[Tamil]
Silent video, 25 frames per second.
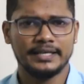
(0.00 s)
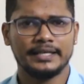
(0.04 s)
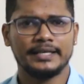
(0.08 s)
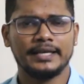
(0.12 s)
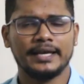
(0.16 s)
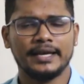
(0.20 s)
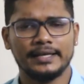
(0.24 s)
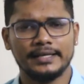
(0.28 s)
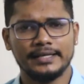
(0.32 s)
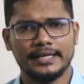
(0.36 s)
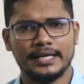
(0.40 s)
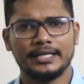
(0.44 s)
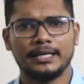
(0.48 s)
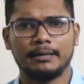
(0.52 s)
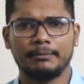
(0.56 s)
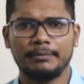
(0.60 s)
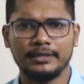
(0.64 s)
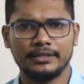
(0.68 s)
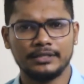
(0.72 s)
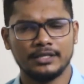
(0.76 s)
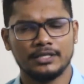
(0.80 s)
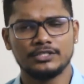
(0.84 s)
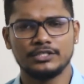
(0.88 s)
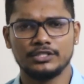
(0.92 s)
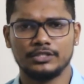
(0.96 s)
இருக்கா இல்லையான்னு
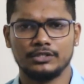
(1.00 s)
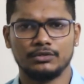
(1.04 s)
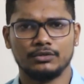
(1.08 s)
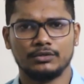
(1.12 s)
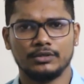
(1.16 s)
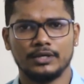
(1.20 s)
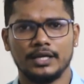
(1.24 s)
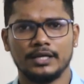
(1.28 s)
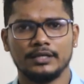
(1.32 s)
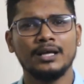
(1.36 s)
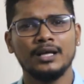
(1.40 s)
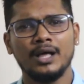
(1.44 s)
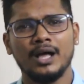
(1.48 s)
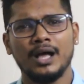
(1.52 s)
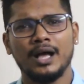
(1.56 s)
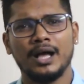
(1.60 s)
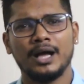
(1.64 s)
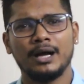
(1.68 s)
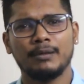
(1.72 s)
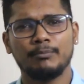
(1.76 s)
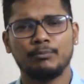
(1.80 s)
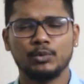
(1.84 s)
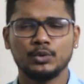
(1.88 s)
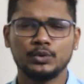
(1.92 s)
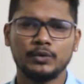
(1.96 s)
எப்படி தெரிஞ்சுக்கணும்னா
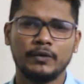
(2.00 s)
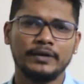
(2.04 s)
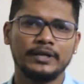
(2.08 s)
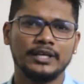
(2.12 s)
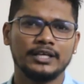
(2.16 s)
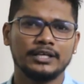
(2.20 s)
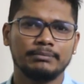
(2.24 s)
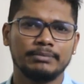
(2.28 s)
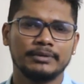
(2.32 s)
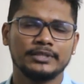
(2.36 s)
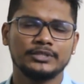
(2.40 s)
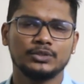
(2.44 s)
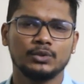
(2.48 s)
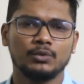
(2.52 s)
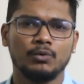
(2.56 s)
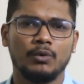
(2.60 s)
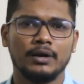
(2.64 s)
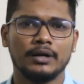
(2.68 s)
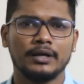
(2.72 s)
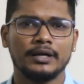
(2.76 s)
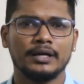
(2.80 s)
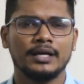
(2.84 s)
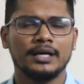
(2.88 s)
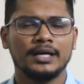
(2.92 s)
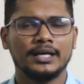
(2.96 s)
பொதுவாக நிறைய பேர்
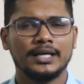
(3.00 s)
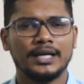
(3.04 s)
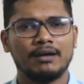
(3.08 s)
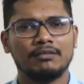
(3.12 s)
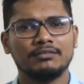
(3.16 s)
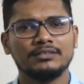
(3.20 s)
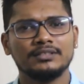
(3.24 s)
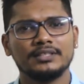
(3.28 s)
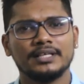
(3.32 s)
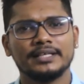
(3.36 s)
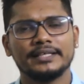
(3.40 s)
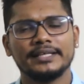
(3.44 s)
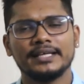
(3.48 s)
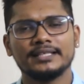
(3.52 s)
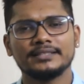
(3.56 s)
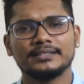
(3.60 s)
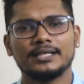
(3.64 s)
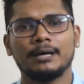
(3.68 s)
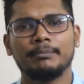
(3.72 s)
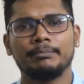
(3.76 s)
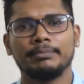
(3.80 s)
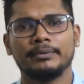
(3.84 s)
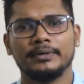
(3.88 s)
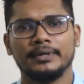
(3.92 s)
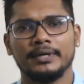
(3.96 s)
சொல்லுவாங்க நான் வந்து நிறைய
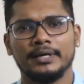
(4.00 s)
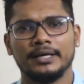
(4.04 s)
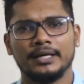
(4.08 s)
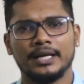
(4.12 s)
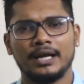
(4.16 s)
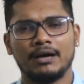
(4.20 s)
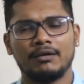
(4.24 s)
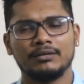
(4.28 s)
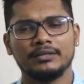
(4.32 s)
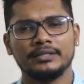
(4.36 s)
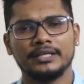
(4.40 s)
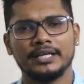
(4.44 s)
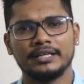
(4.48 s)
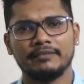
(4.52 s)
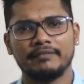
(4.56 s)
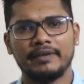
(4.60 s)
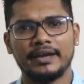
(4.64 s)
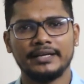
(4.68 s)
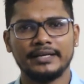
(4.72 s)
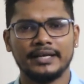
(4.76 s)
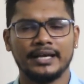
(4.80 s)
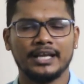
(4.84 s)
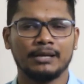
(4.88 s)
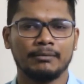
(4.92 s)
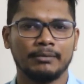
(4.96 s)
சாப்பிட்றேன் நான் வந்து எனக்கு
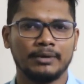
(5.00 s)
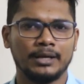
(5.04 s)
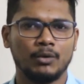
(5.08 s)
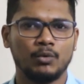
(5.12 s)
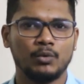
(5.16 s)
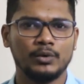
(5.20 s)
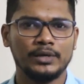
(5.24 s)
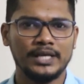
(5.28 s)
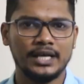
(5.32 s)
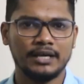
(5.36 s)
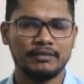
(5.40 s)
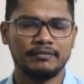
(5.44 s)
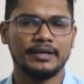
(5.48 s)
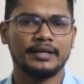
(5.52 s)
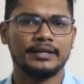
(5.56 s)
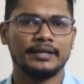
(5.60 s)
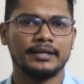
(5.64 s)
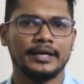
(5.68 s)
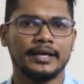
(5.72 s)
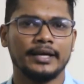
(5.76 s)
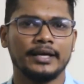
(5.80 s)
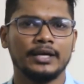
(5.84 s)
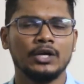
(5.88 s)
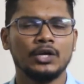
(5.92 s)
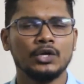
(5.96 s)
வெயிட் நான் ஒல்லியாகவே
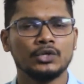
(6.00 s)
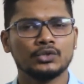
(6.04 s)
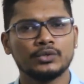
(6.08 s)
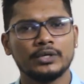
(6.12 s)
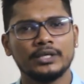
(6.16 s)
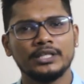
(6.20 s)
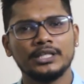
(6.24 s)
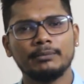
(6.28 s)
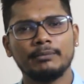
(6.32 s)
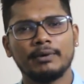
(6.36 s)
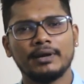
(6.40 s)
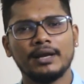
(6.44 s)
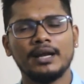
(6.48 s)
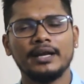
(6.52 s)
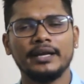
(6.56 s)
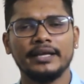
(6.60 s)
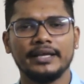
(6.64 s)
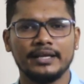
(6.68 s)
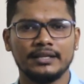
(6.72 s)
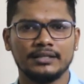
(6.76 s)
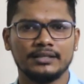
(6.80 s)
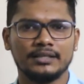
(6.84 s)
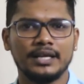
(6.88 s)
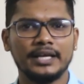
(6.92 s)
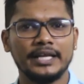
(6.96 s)
இருக்கேன் ஸோ இந்த மாதிரிலாம்
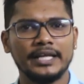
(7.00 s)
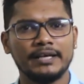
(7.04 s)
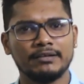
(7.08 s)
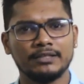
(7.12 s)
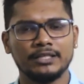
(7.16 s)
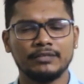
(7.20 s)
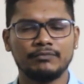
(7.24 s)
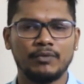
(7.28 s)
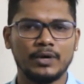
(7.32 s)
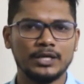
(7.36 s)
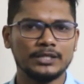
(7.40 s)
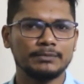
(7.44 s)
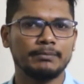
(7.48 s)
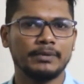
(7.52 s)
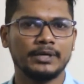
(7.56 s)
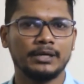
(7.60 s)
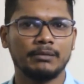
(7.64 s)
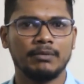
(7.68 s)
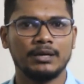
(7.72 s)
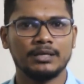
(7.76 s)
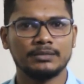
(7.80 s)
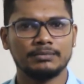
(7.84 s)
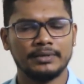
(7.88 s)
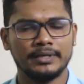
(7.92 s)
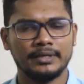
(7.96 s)
நீங்கள் நீங்கள் வந்து ஃபாஸ்ட்
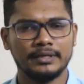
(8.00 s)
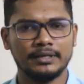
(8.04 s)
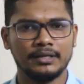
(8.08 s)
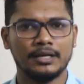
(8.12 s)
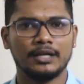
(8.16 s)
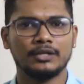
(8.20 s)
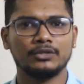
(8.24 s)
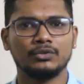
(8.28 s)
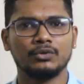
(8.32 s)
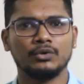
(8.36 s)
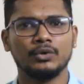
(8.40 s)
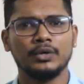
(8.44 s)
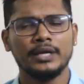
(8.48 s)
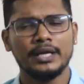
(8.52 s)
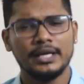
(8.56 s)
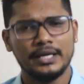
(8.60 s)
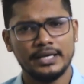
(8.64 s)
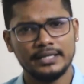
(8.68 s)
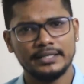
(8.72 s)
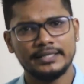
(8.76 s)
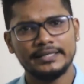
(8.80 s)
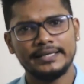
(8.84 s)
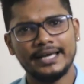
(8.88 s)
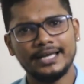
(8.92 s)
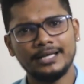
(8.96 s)
கம்பர்டபுளாக சொல்லியிருக்குன்னு அர்த்தம்
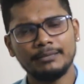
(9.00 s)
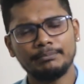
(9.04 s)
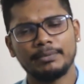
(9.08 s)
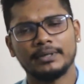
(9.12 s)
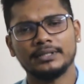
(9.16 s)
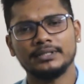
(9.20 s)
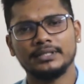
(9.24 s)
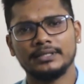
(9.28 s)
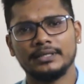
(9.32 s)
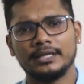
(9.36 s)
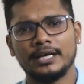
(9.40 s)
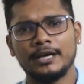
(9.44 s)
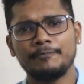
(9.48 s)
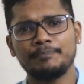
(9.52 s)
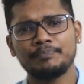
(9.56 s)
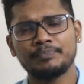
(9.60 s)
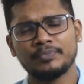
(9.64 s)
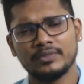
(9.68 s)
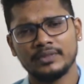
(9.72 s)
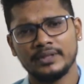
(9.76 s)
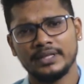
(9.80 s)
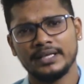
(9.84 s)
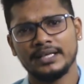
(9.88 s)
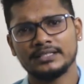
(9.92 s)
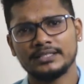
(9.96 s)
இது ஏன்னு பார்த்தீங்கன்னா
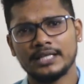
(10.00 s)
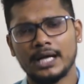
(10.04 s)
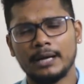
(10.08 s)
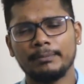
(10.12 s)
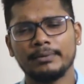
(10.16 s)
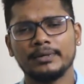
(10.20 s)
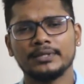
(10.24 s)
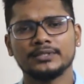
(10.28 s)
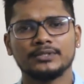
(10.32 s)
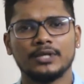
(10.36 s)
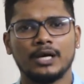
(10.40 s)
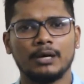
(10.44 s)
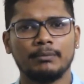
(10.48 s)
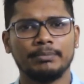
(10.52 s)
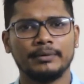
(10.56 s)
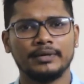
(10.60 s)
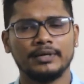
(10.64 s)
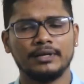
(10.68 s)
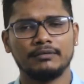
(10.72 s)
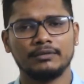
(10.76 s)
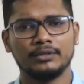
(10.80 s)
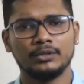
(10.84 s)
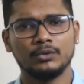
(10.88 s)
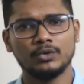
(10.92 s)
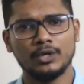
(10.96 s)
நீங்கள் சாப்பிட்ற
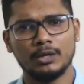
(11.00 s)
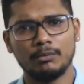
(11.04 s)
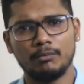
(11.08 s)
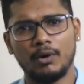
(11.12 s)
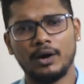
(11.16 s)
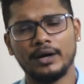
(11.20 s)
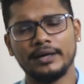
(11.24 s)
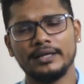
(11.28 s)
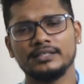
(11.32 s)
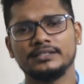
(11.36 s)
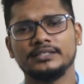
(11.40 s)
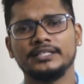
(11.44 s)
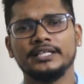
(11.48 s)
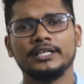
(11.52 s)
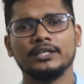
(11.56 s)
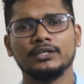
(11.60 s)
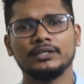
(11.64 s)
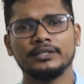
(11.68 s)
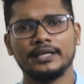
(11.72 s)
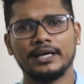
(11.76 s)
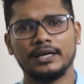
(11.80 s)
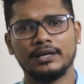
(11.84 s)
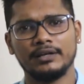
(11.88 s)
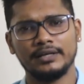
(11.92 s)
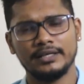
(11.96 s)
சாப்பாடை வந்து உங்கள் பாடி
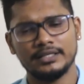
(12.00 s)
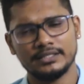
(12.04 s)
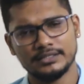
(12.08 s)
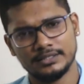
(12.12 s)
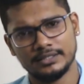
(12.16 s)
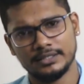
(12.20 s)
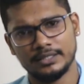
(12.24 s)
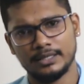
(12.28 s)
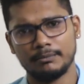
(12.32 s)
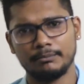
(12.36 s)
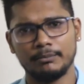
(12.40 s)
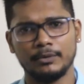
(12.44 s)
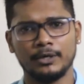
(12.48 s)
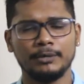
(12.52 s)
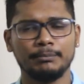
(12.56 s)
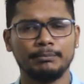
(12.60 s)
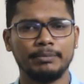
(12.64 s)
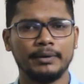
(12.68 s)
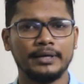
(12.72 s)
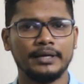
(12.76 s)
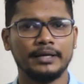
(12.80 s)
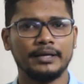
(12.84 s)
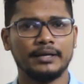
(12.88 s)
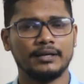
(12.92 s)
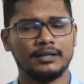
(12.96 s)
சீக்கிரம் கேலரிஸ் பேர்ன்
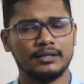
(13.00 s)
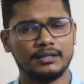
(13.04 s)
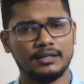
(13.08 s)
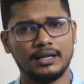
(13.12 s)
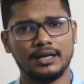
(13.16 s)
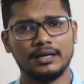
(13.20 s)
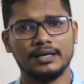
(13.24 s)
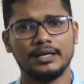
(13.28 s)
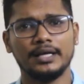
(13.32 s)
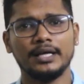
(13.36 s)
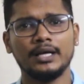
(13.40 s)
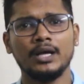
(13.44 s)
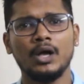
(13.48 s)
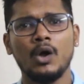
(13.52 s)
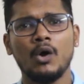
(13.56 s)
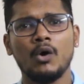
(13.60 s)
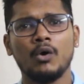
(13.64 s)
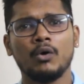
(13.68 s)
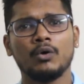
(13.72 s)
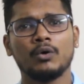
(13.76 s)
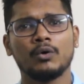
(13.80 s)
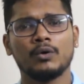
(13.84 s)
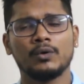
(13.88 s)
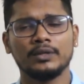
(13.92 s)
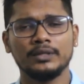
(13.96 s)
பண்ணிட்டுறதுனால
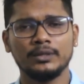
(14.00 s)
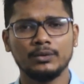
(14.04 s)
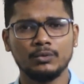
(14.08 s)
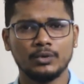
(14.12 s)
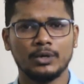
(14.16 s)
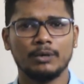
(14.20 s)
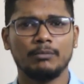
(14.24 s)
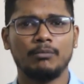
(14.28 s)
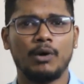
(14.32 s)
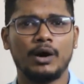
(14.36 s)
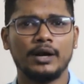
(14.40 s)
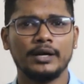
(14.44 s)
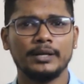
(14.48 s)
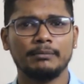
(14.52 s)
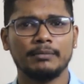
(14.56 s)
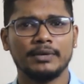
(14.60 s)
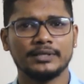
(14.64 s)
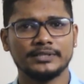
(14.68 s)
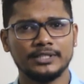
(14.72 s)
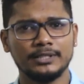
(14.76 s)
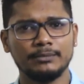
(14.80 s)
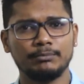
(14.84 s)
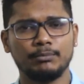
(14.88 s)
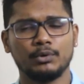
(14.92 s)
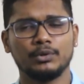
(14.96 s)
உங்களுக்கு வந்து உங்கள் பாடி
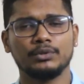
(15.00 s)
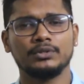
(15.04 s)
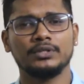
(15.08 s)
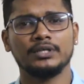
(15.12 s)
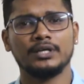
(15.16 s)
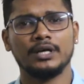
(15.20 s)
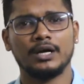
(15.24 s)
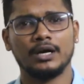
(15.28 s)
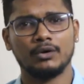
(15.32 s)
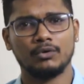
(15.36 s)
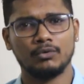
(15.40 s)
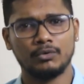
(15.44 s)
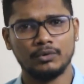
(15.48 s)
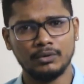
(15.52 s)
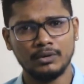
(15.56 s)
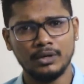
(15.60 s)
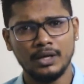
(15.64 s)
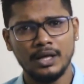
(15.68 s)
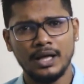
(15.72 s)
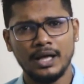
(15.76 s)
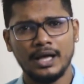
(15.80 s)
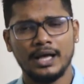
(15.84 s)
மசில் போகிறதுக்காகவும்